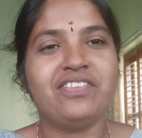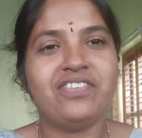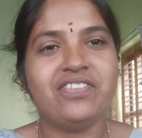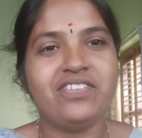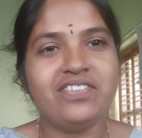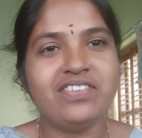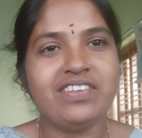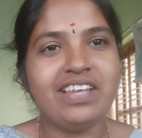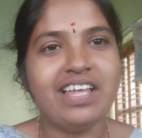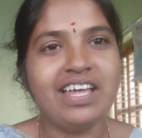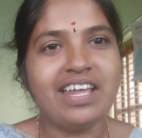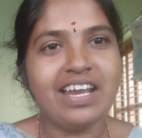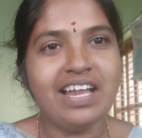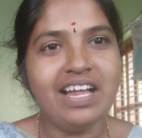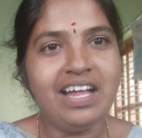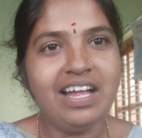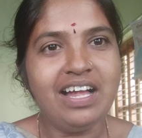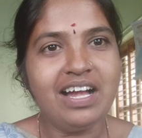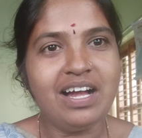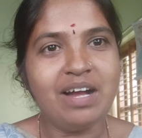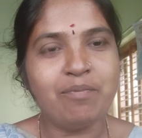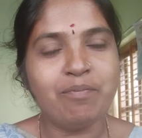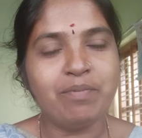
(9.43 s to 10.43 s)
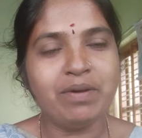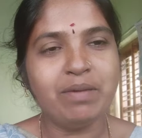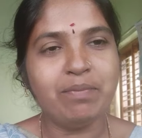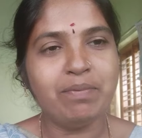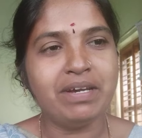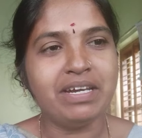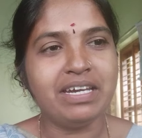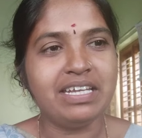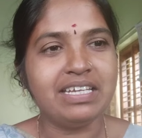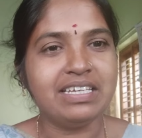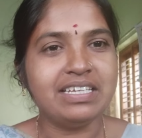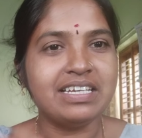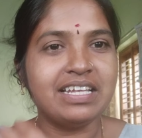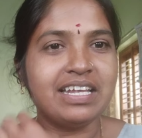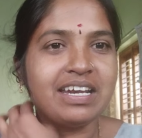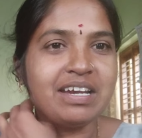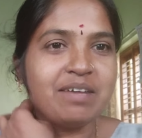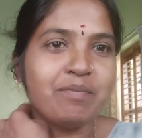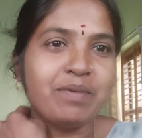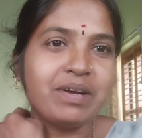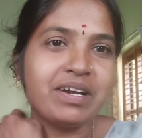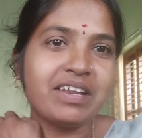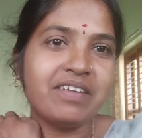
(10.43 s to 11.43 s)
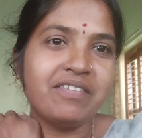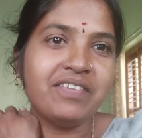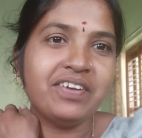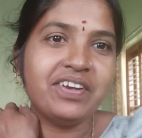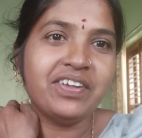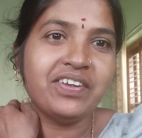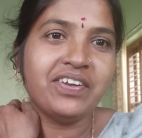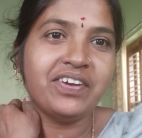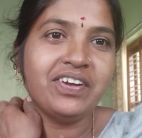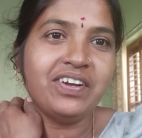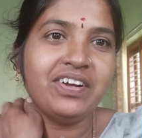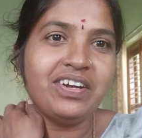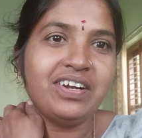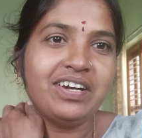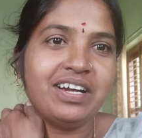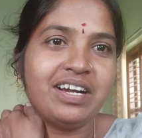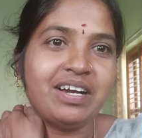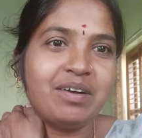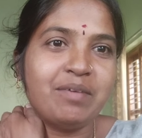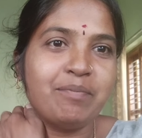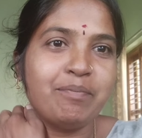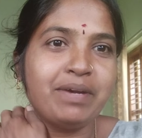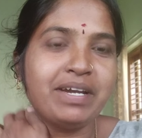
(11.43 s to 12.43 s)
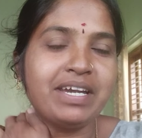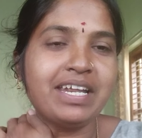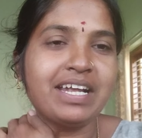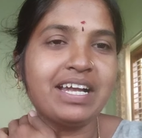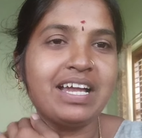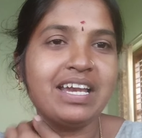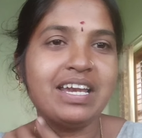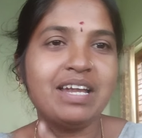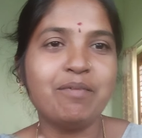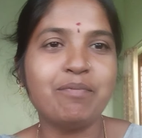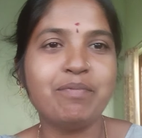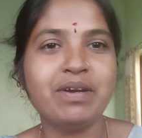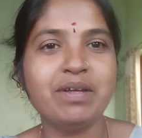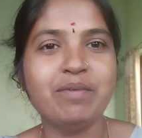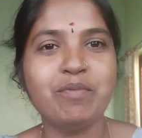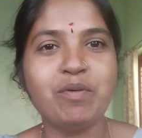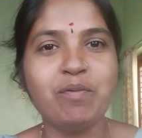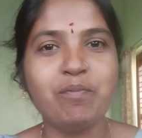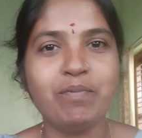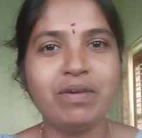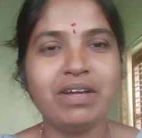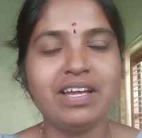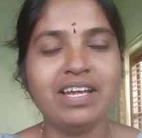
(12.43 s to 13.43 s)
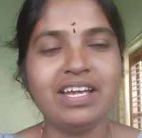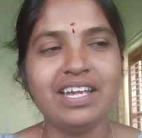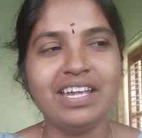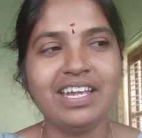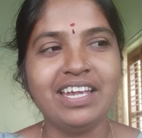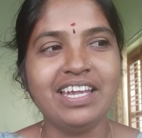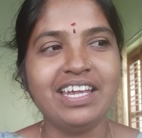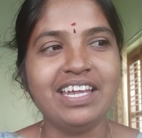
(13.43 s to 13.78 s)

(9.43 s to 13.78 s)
చూసినారా అప్పుడే పెట్టేసినారనమాట వీడియో పెట్టగానే అప్పుడే ముప్పై